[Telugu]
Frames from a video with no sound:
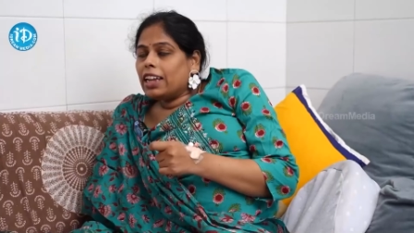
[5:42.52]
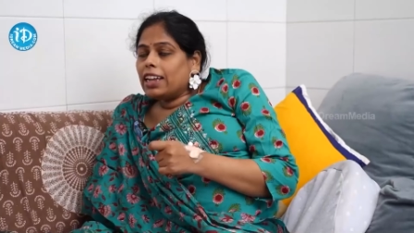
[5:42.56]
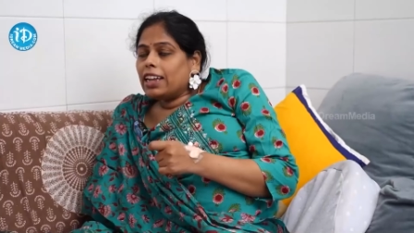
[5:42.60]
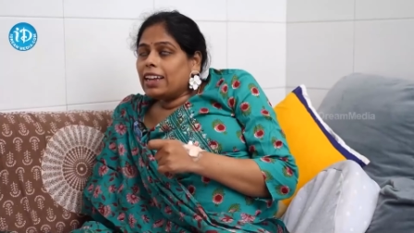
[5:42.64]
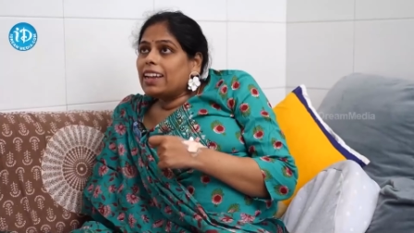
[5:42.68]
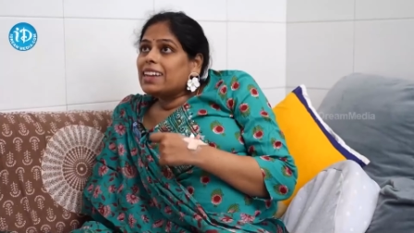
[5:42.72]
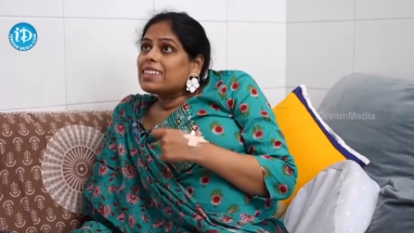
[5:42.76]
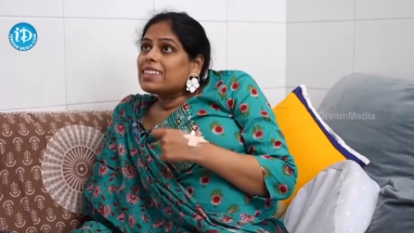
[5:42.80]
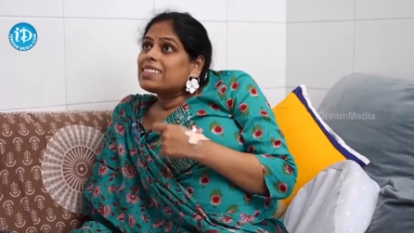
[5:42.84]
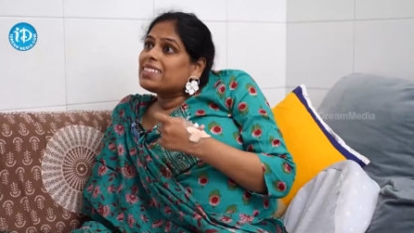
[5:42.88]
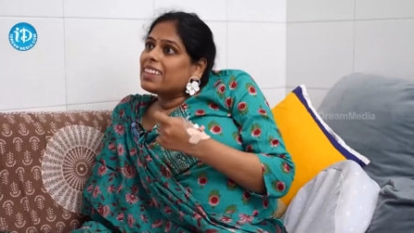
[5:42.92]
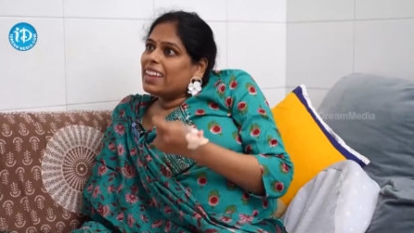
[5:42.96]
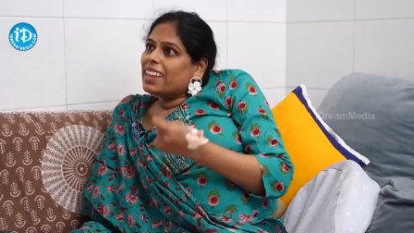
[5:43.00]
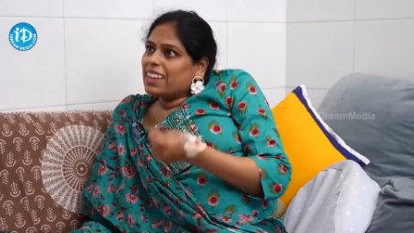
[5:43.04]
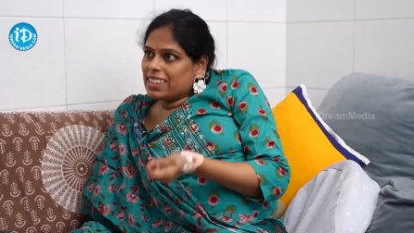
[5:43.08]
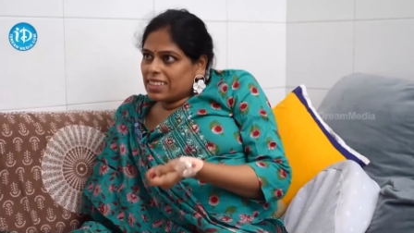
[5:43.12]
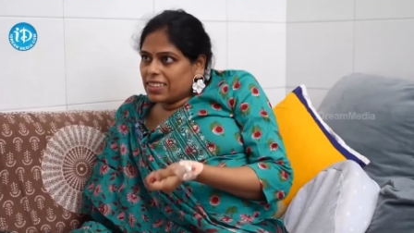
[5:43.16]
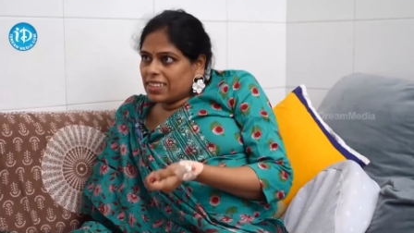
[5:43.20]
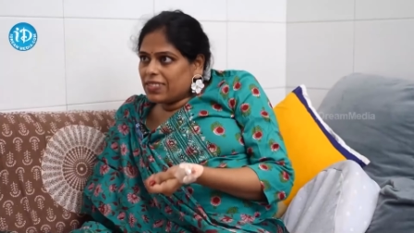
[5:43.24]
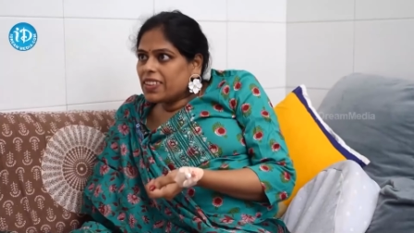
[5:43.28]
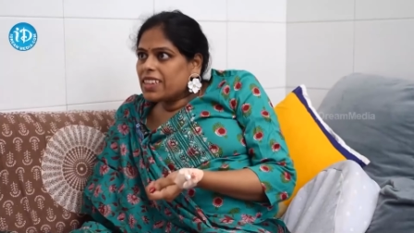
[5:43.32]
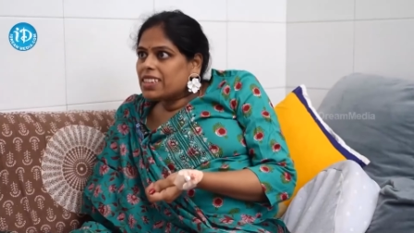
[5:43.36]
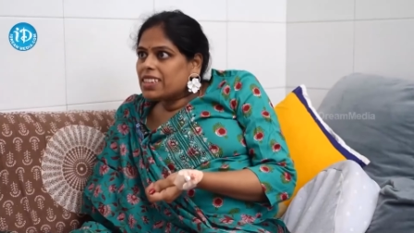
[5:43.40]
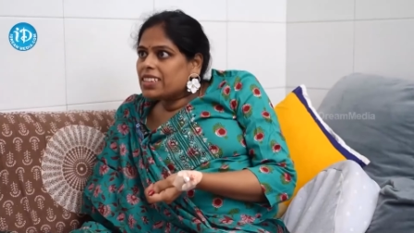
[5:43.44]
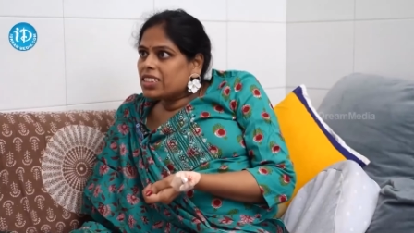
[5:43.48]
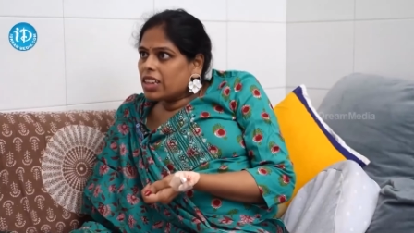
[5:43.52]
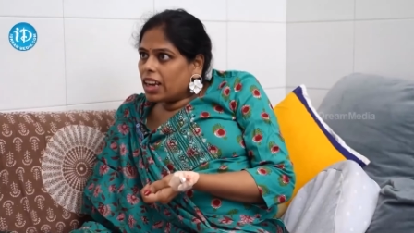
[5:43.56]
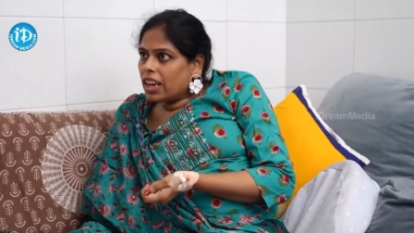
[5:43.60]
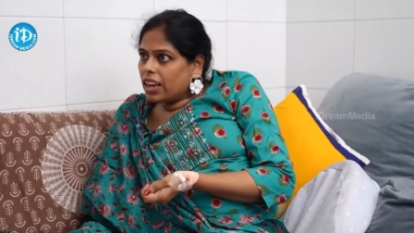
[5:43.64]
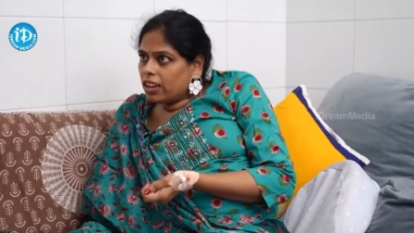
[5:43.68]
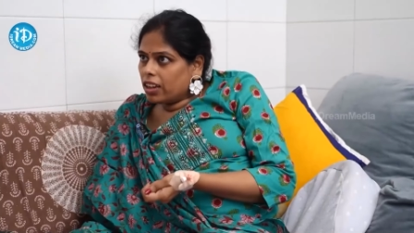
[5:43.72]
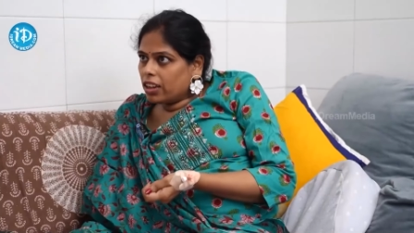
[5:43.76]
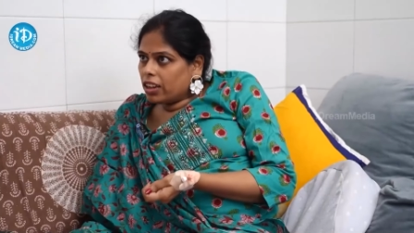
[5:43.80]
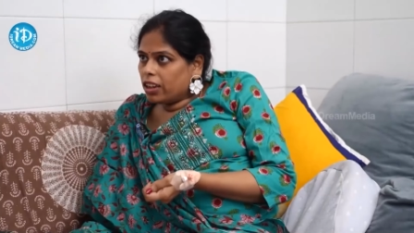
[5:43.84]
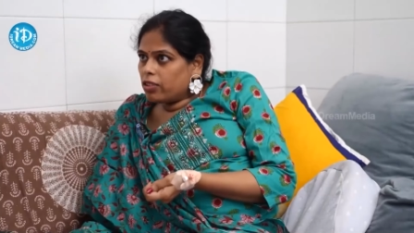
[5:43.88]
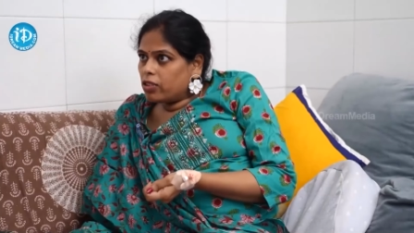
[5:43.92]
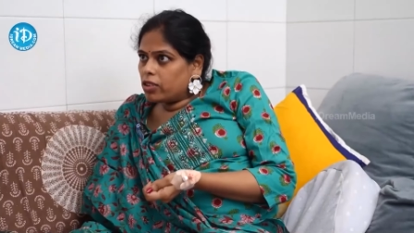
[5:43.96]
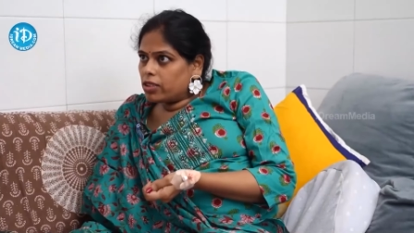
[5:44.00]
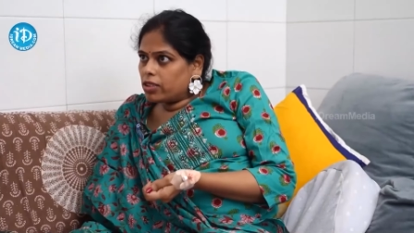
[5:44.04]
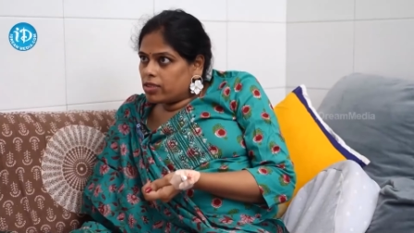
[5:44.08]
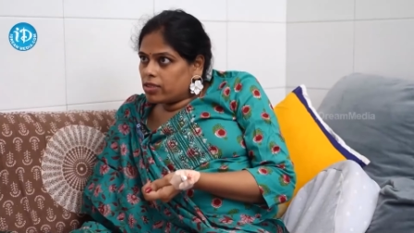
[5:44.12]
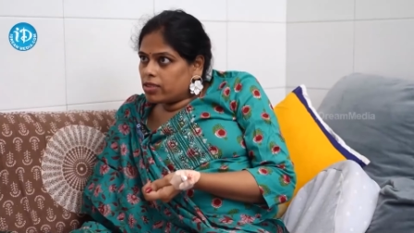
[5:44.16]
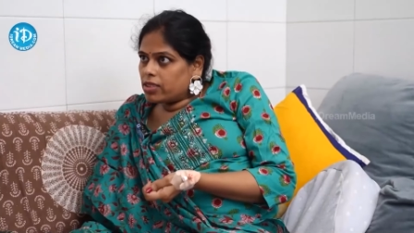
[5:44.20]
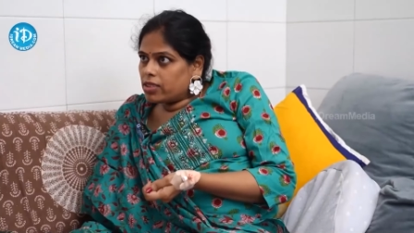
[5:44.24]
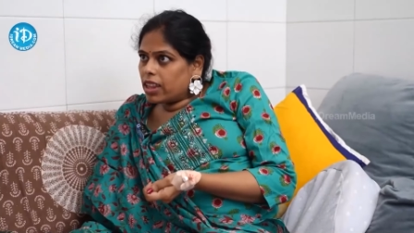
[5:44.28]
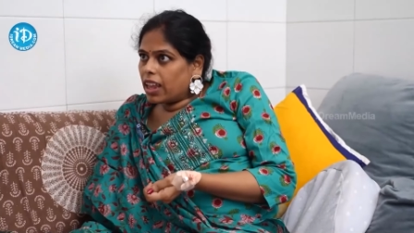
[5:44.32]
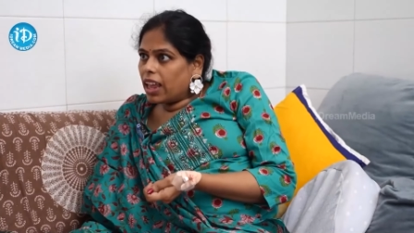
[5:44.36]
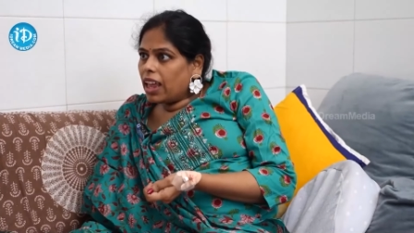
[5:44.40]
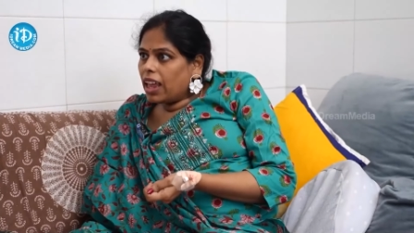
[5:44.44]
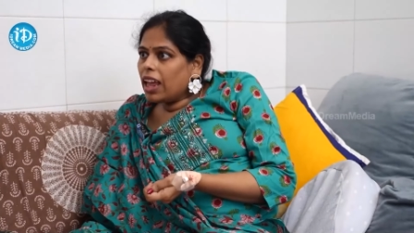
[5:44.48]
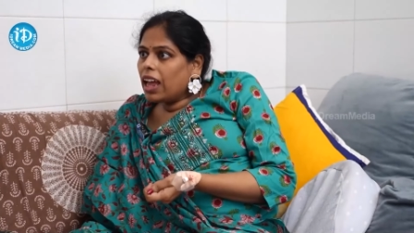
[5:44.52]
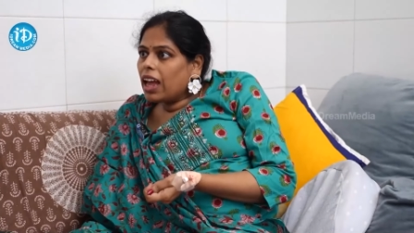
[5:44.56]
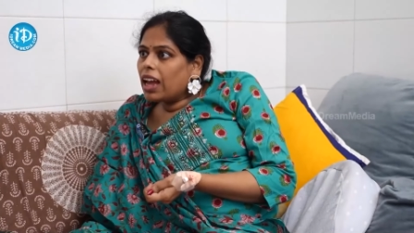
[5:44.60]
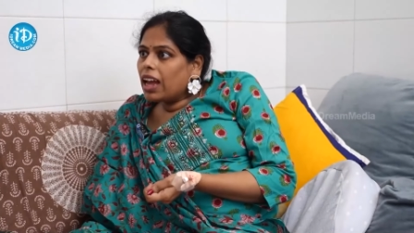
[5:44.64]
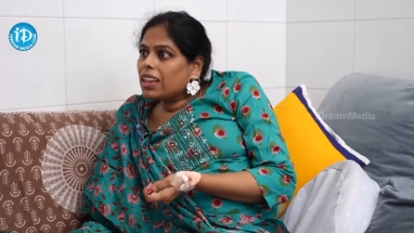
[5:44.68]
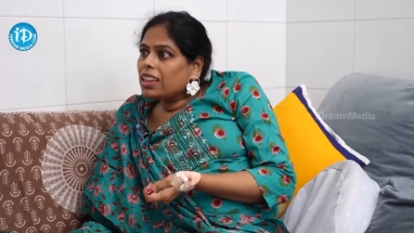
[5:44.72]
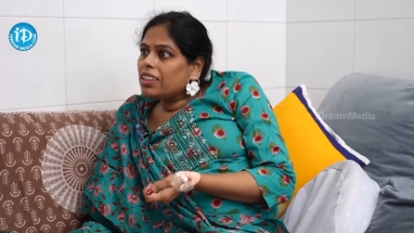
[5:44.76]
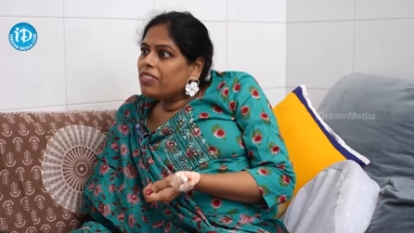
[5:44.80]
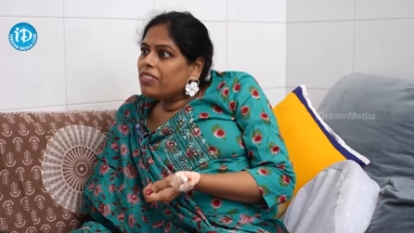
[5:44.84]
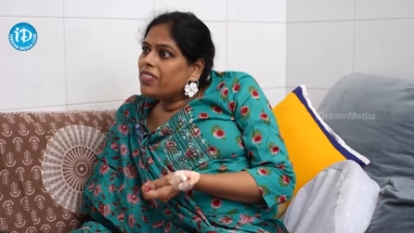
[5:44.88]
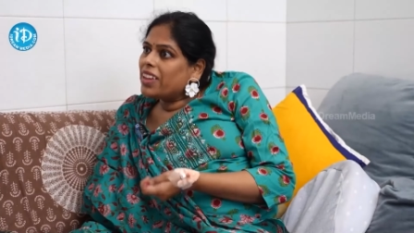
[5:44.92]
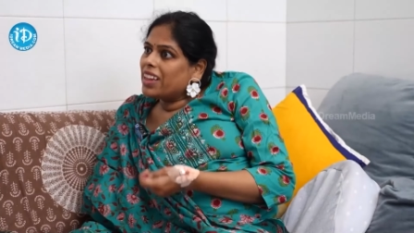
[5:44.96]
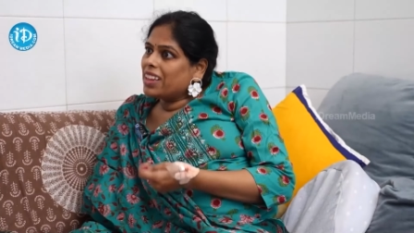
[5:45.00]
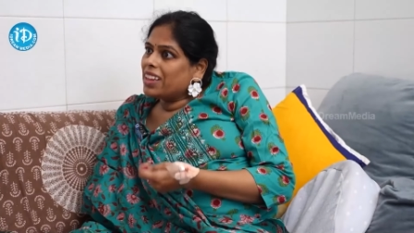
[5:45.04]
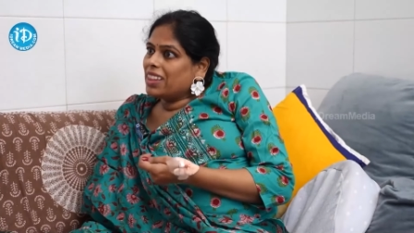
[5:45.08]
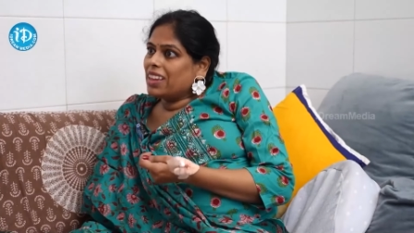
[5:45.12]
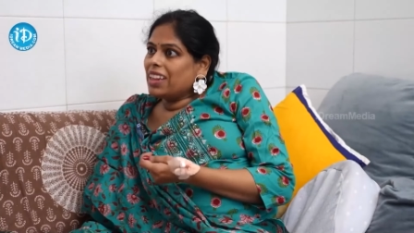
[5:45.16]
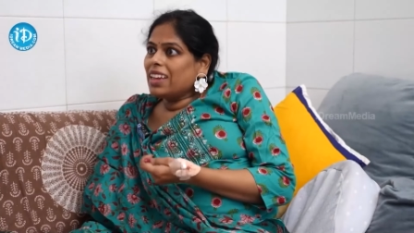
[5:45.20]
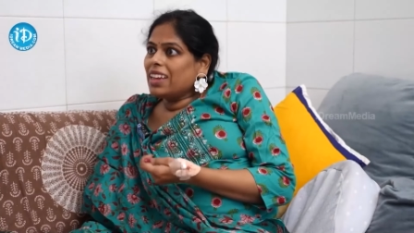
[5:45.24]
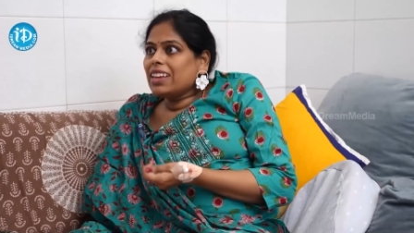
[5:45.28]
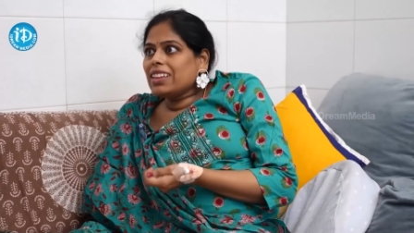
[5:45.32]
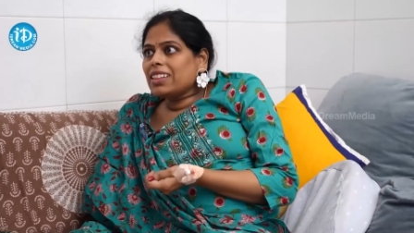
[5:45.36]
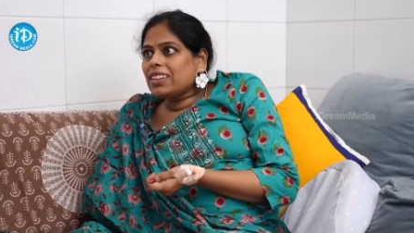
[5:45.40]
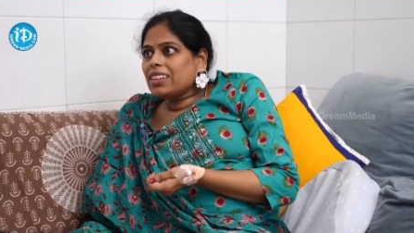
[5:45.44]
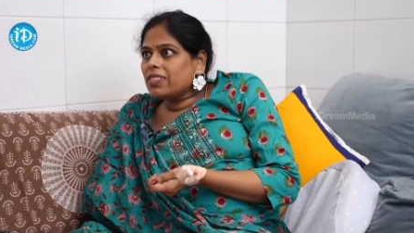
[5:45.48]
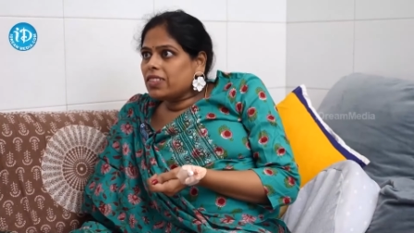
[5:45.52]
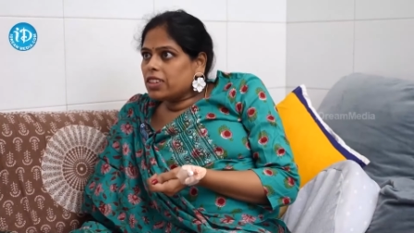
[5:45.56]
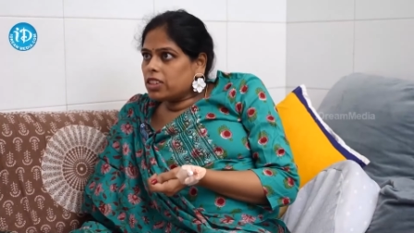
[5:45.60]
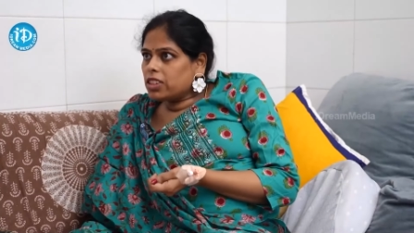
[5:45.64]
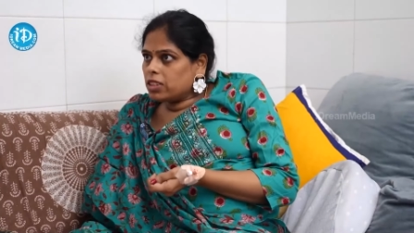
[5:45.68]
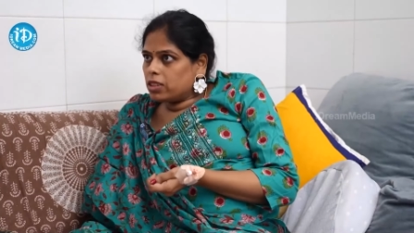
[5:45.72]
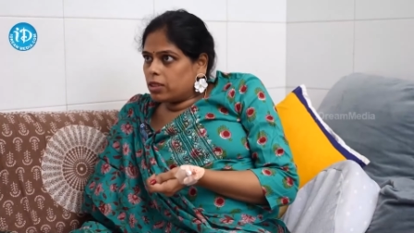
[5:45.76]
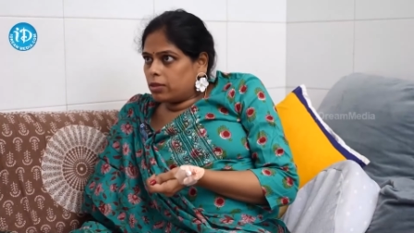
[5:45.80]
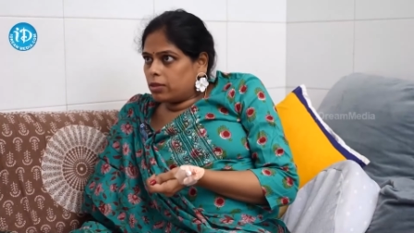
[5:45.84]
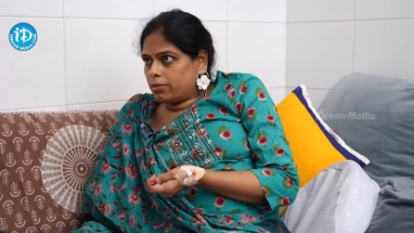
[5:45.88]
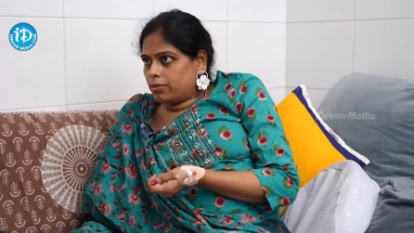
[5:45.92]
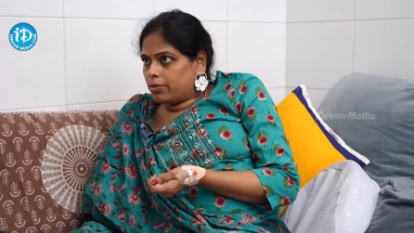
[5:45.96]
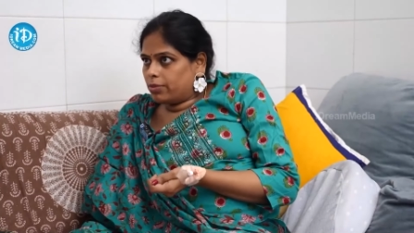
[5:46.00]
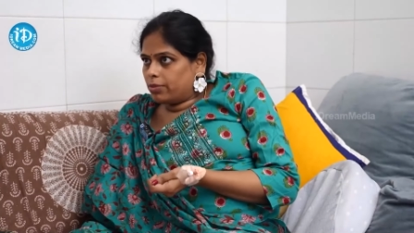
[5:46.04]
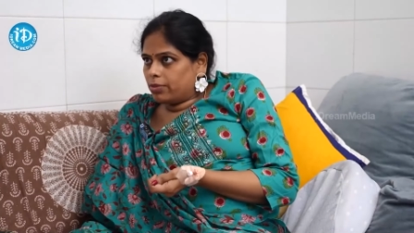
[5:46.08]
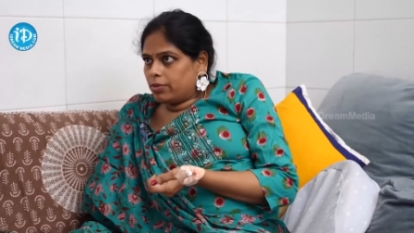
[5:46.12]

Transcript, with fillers: ఇక సెక్స్ విషయానికి వస్తే అది వ్యక్తిగత విషయం